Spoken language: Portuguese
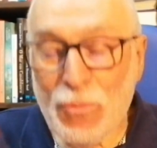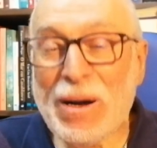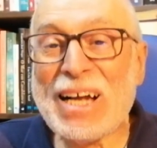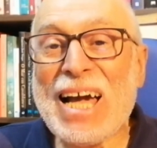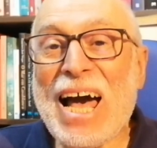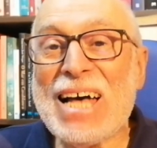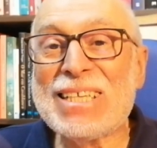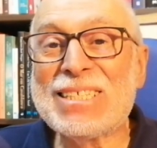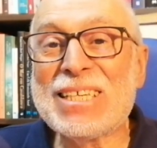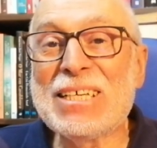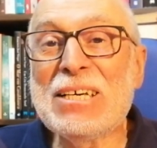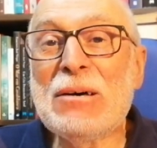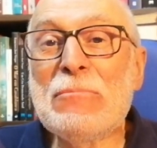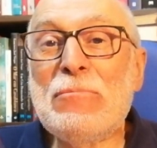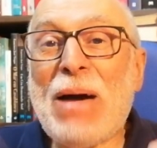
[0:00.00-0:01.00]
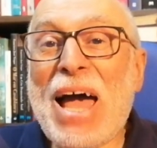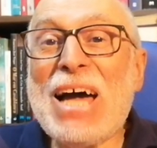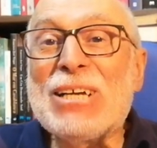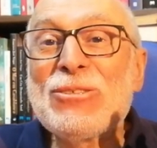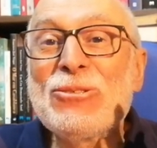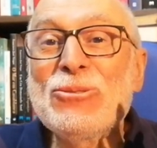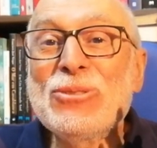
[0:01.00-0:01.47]
uma casa
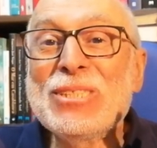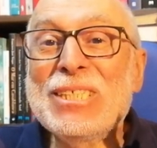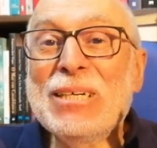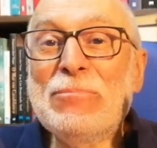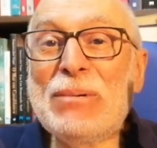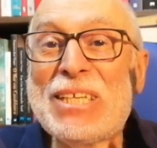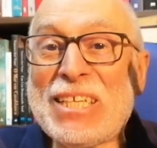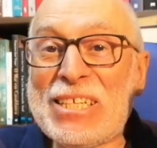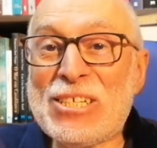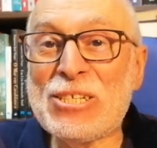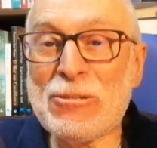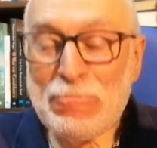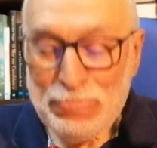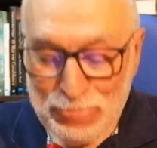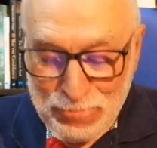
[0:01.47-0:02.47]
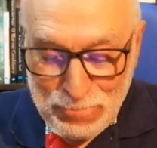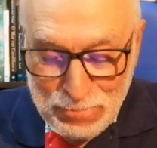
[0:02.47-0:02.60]
perto de Paris.